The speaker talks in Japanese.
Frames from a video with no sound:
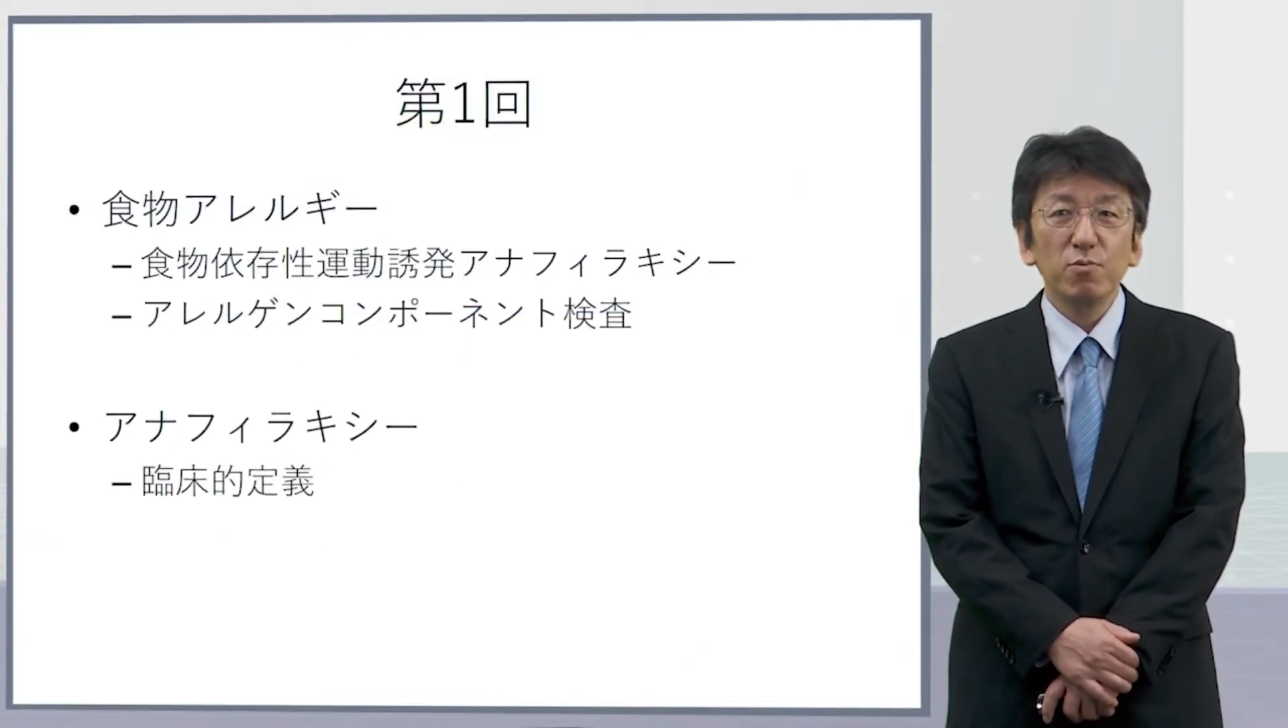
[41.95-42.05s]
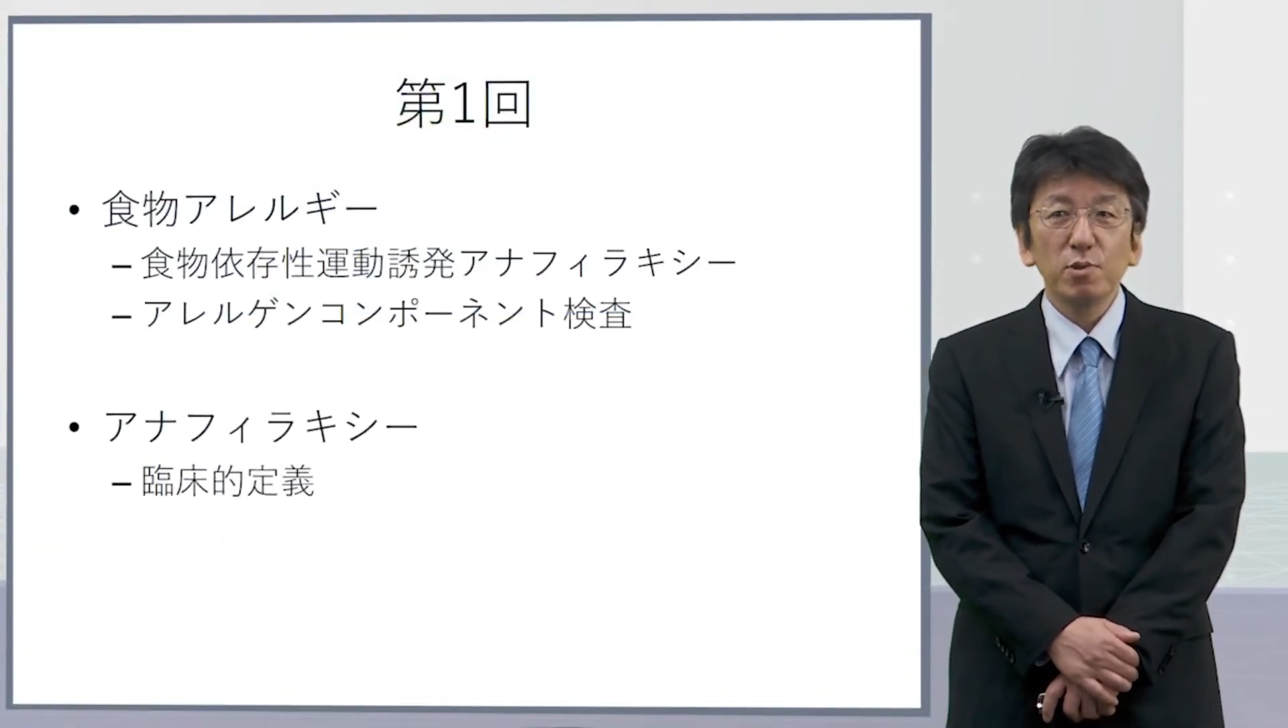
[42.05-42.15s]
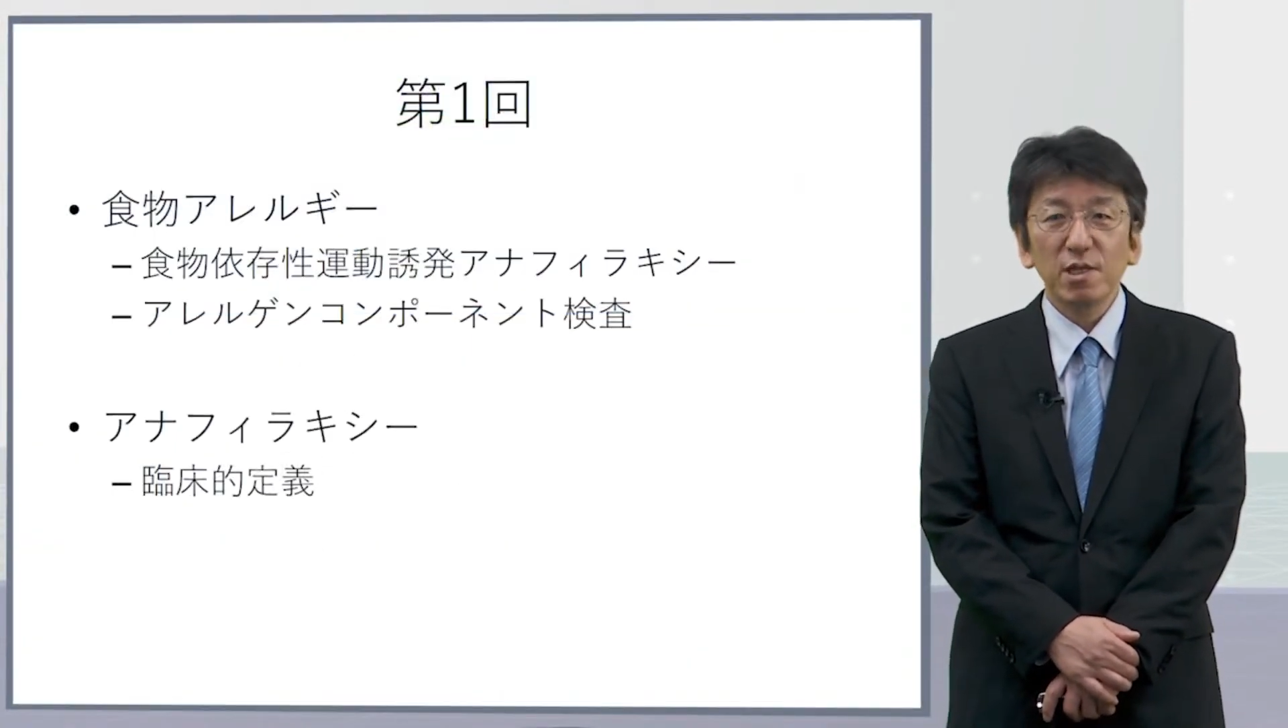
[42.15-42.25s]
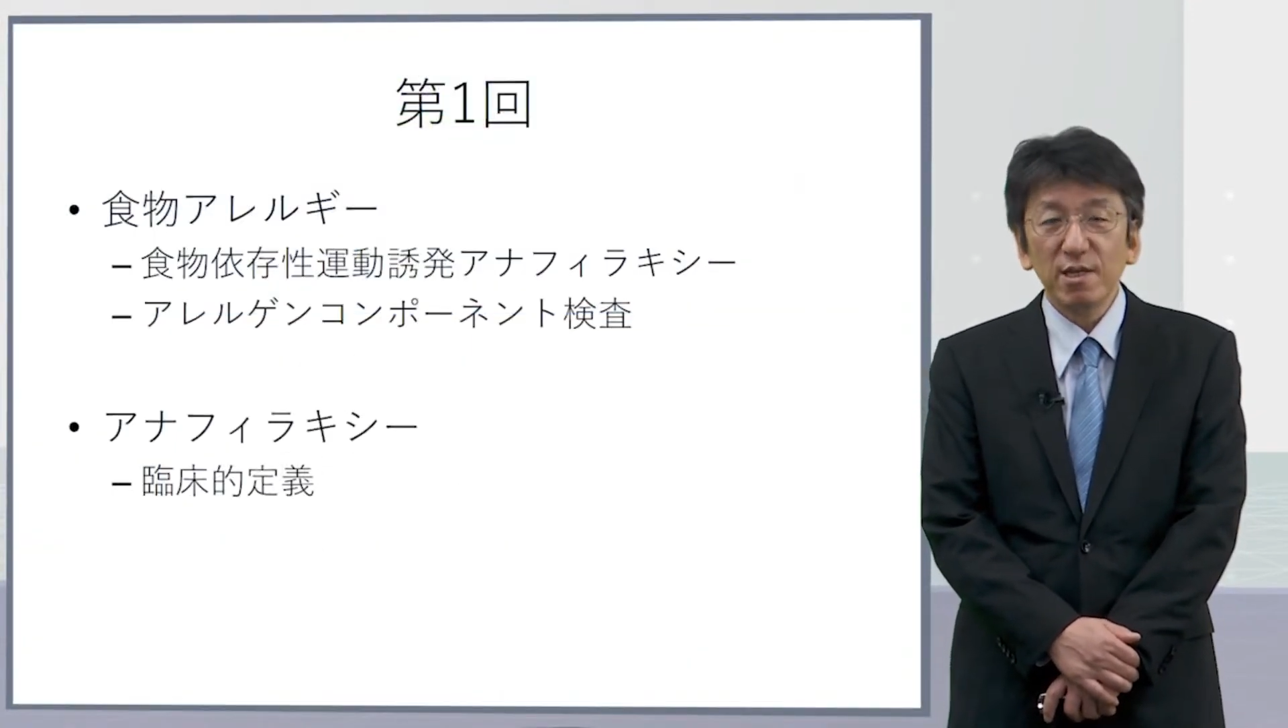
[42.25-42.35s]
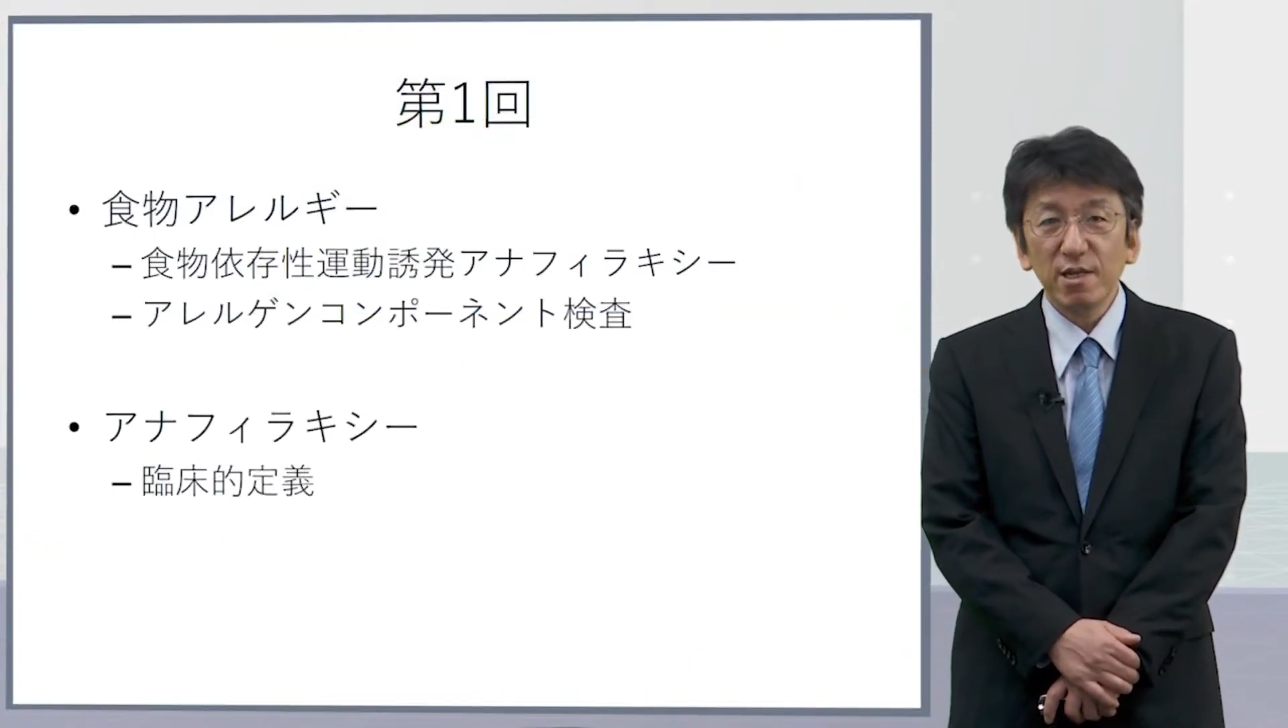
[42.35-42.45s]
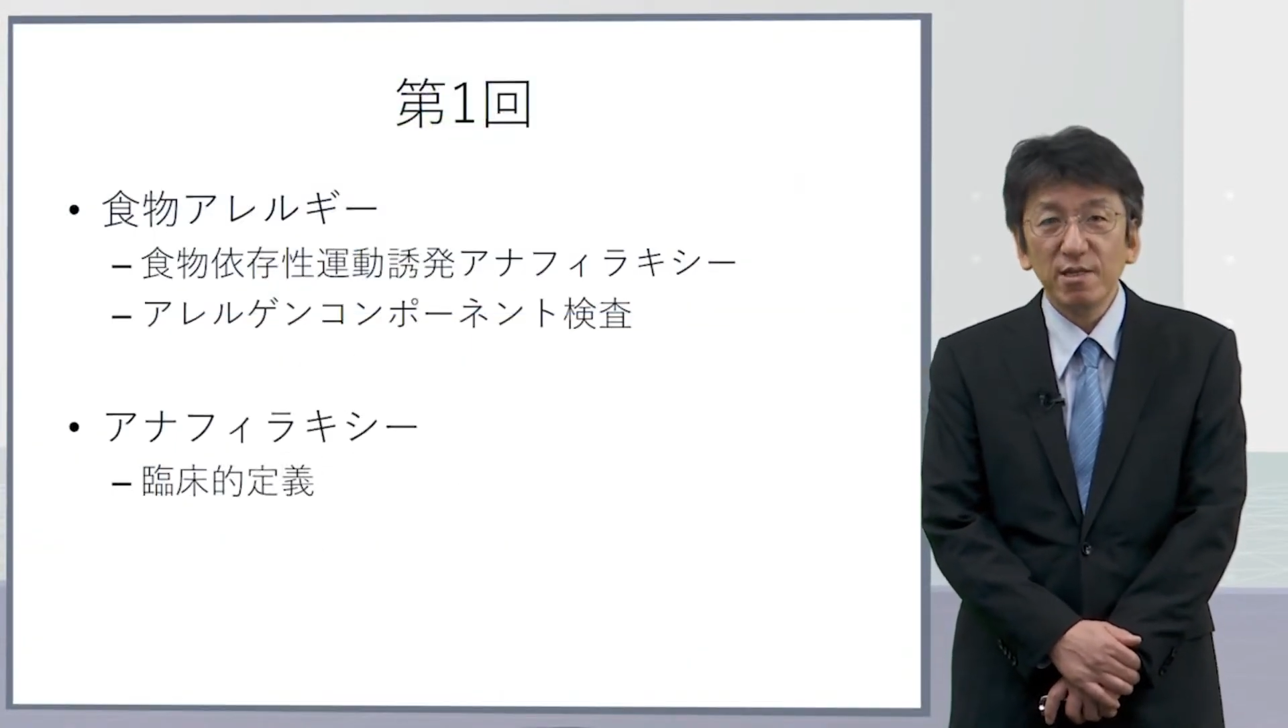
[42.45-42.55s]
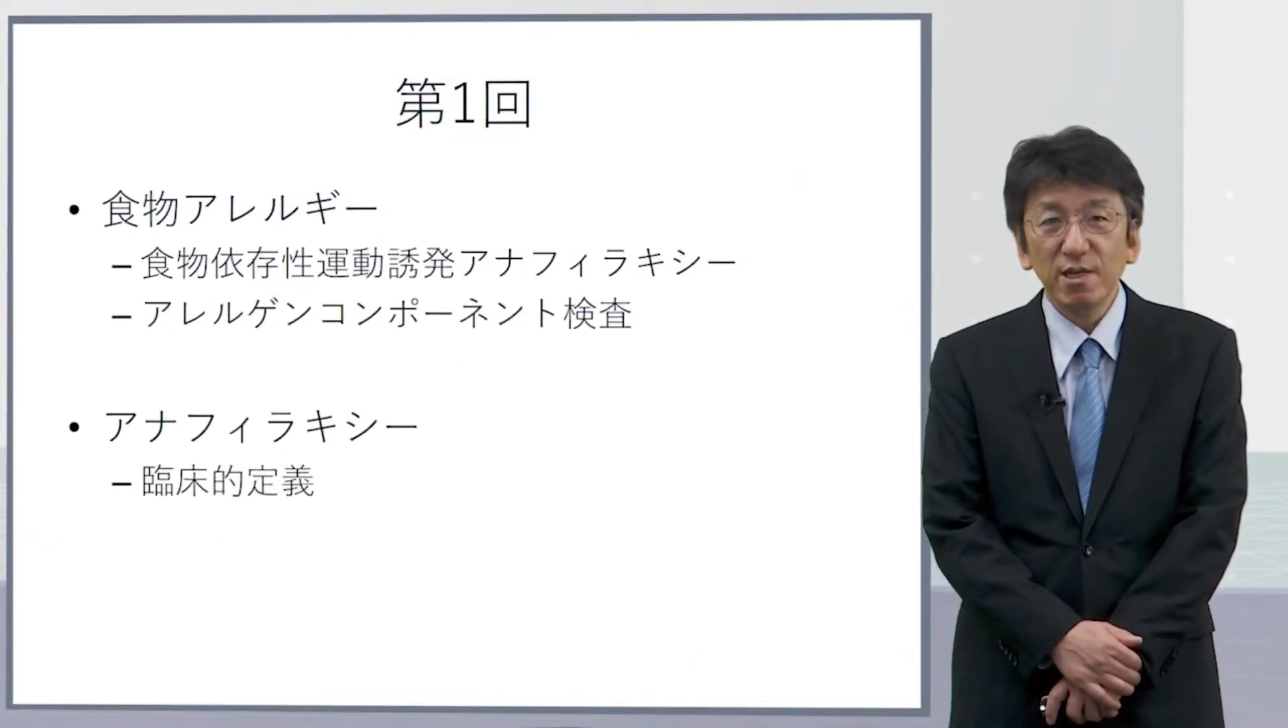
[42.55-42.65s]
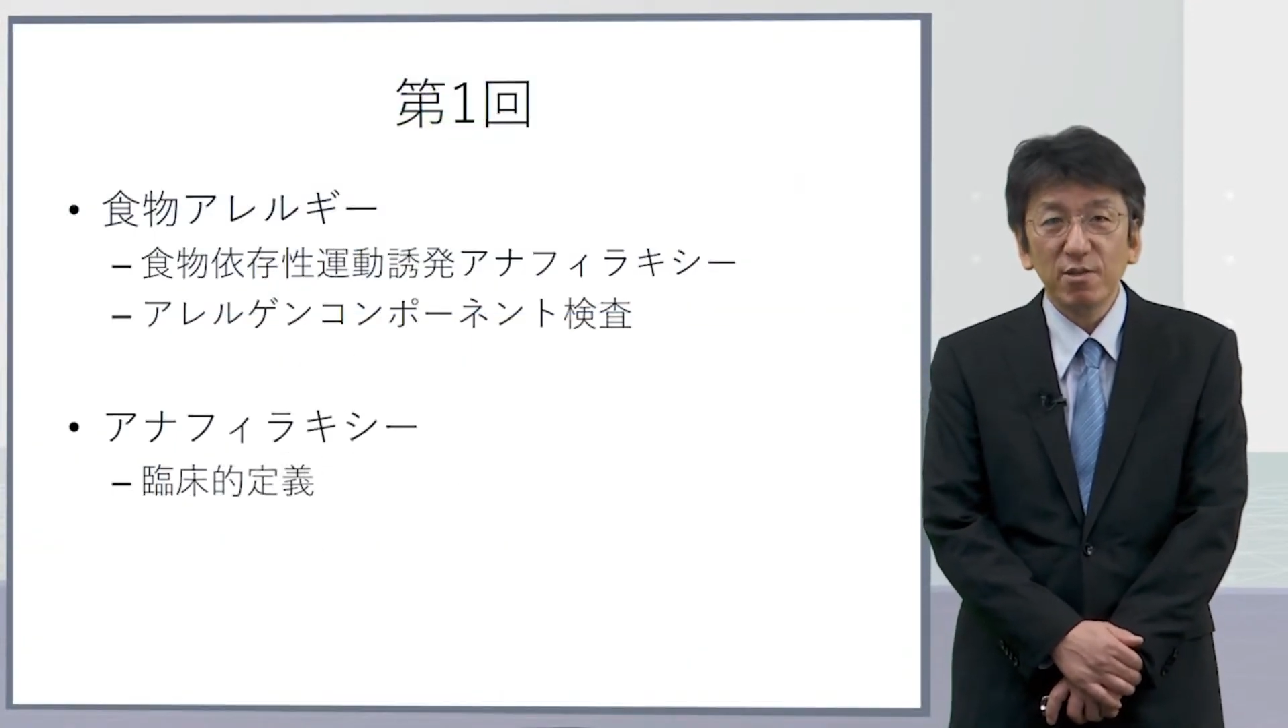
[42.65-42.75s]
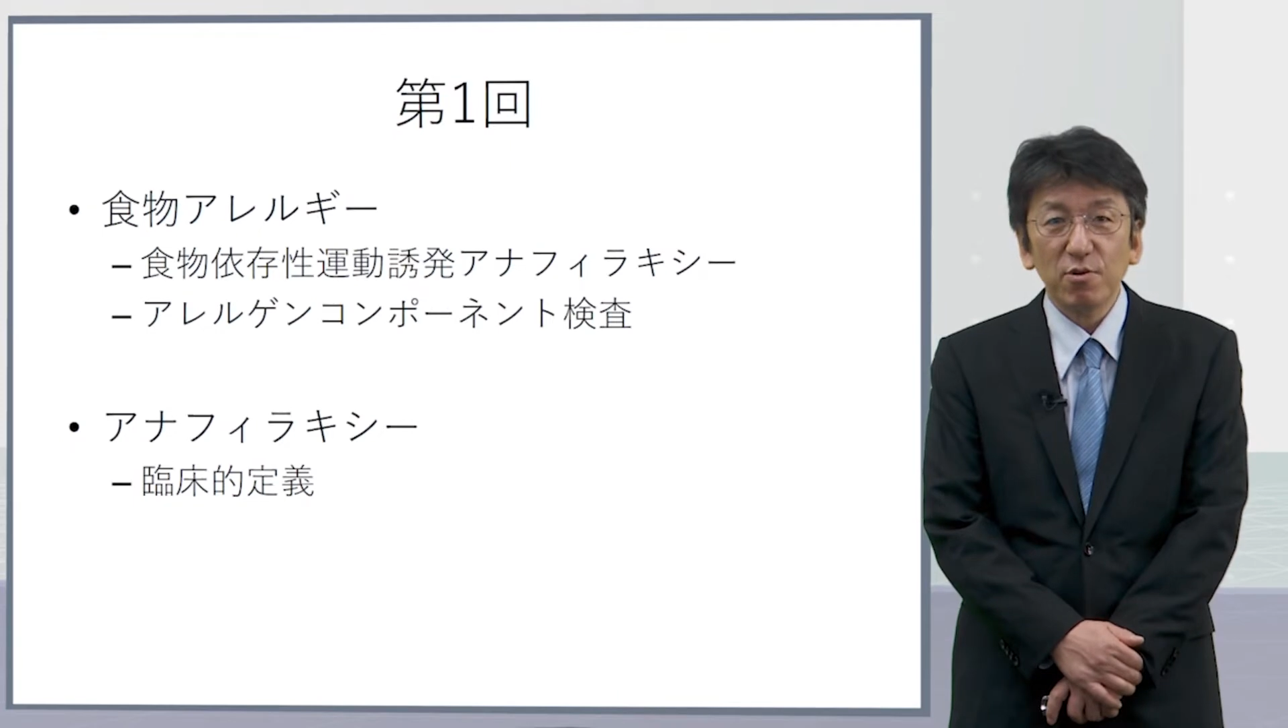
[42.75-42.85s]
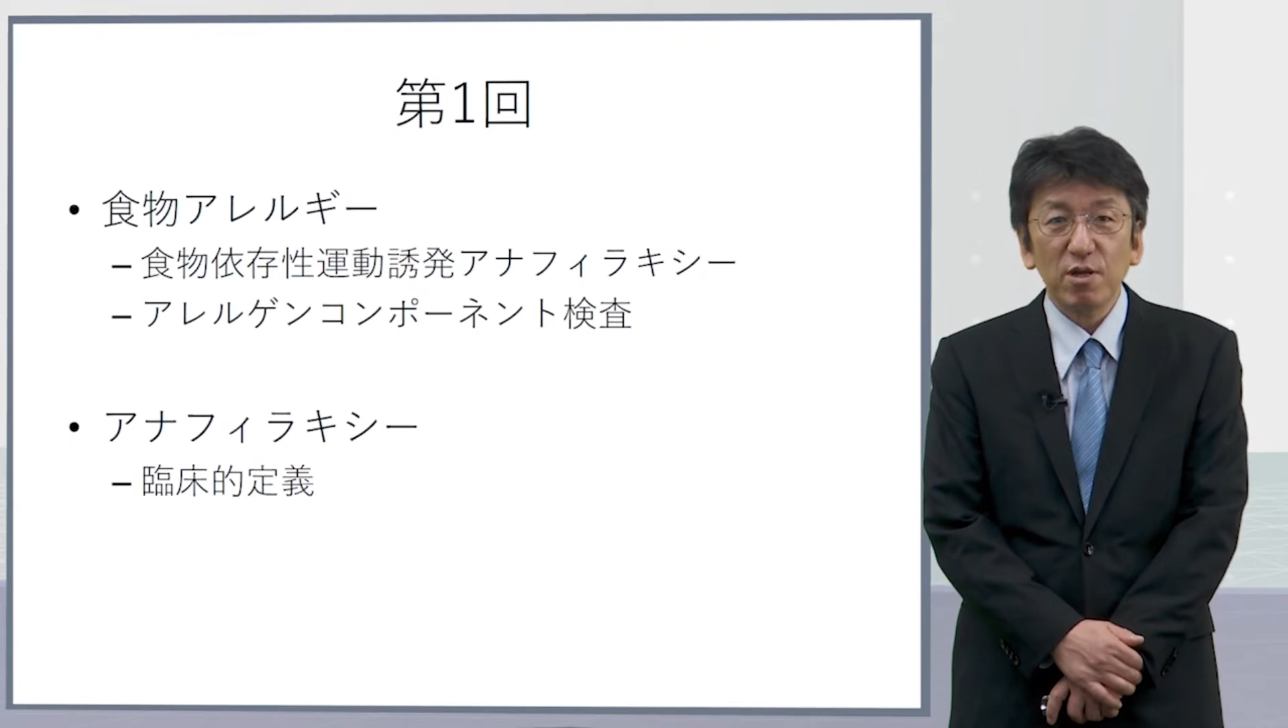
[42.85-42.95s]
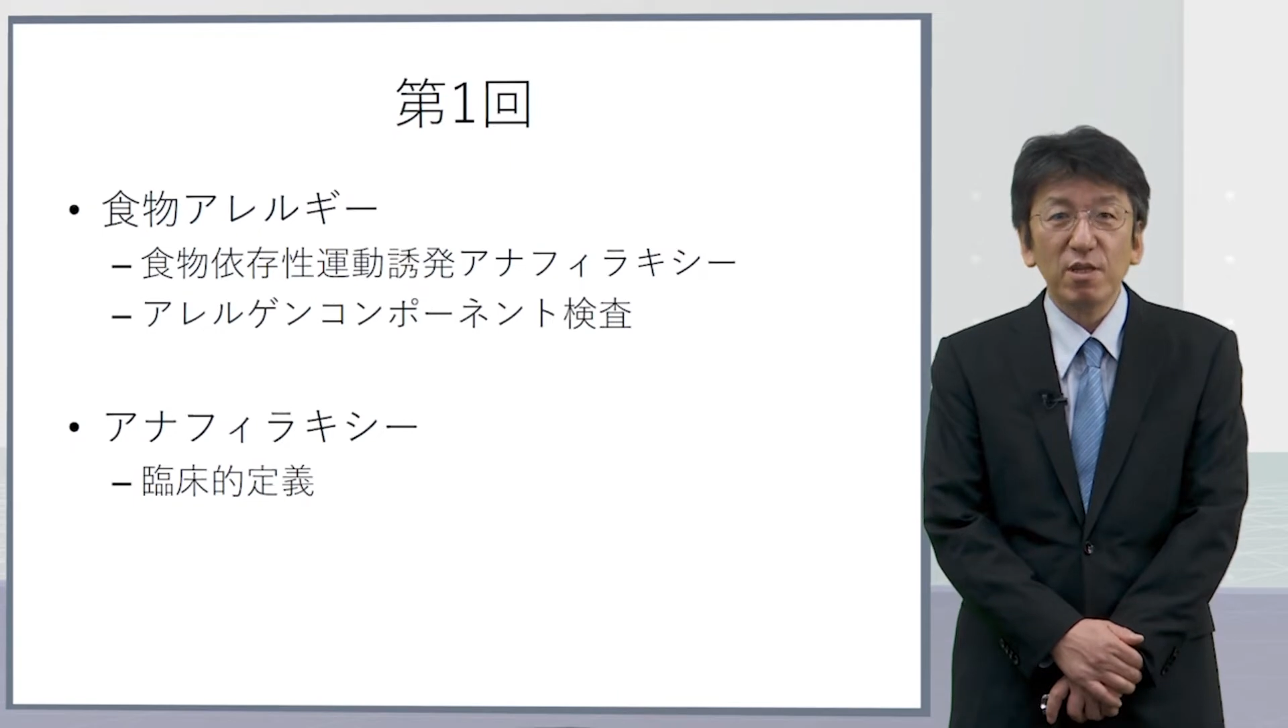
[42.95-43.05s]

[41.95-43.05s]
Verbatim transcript: 物アレルギーと